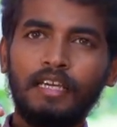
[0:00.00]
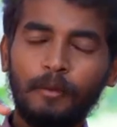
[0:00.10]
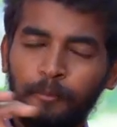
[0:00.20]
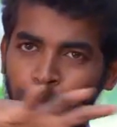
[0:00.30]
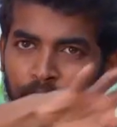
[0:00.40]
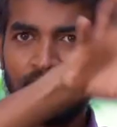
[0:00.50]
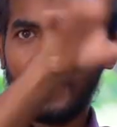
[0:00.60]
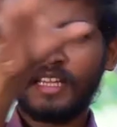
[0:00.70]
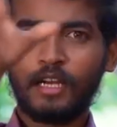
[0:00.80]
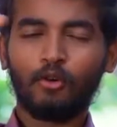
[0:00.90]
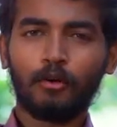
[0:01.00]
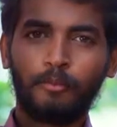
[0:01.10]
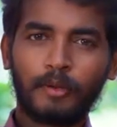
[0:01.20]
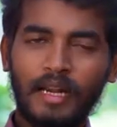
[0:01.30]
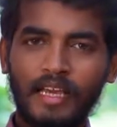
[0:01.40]
எப்படி நடந்தாலும் ஒரு
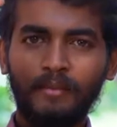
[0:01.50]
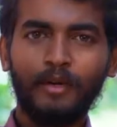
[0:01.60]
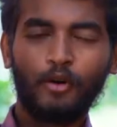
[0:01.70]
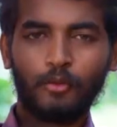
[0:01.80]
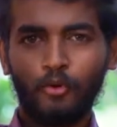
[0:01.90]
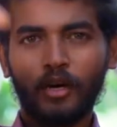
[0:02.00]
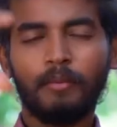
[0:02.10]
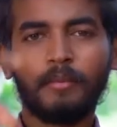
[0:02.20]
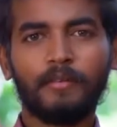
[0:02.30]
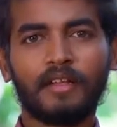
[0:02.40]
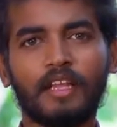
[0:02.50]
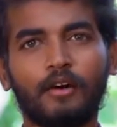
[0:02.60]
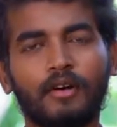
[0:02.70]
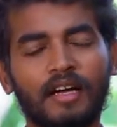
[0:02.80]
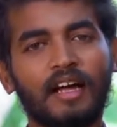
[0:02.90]
பிரளயமே ஒரு பூகம்பமே
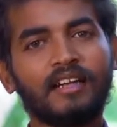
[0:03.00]
வந்தால் கூட